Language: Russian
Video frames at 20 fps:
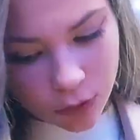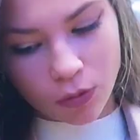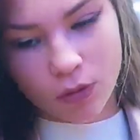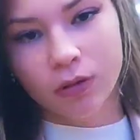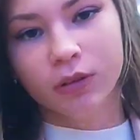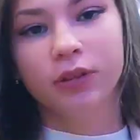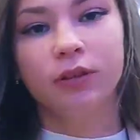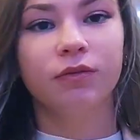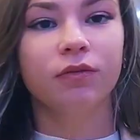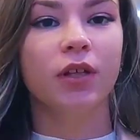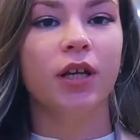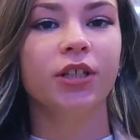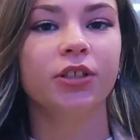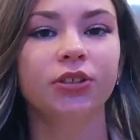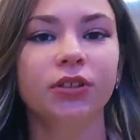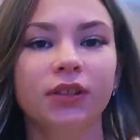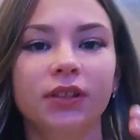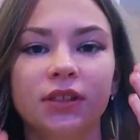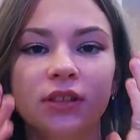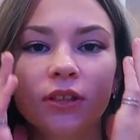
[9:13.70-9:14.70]
от холода и
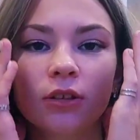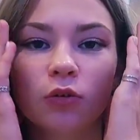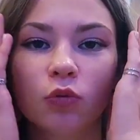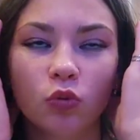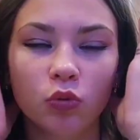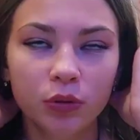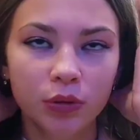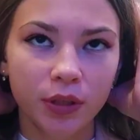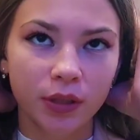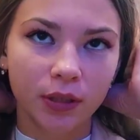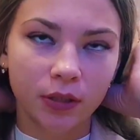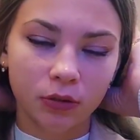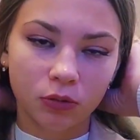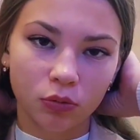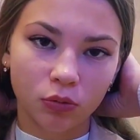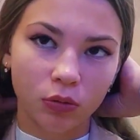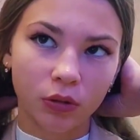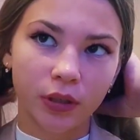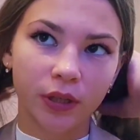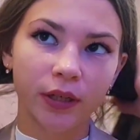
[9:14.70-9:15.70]
влажности кудри,
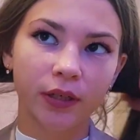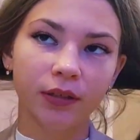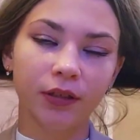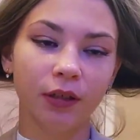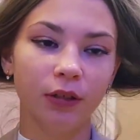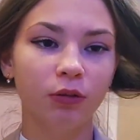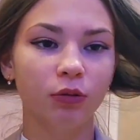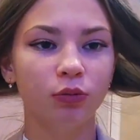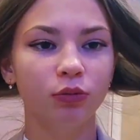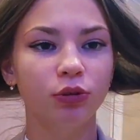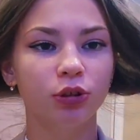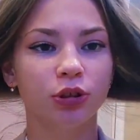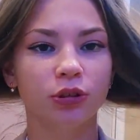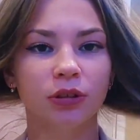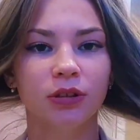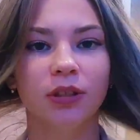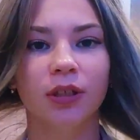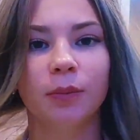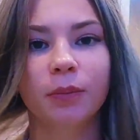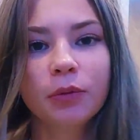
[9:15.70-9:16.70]
которые
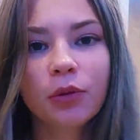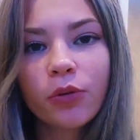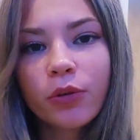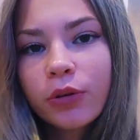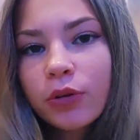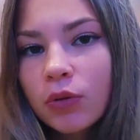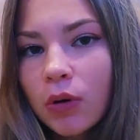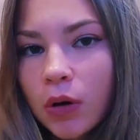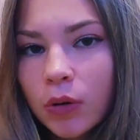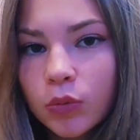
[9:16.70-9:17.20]
накручены на плойку,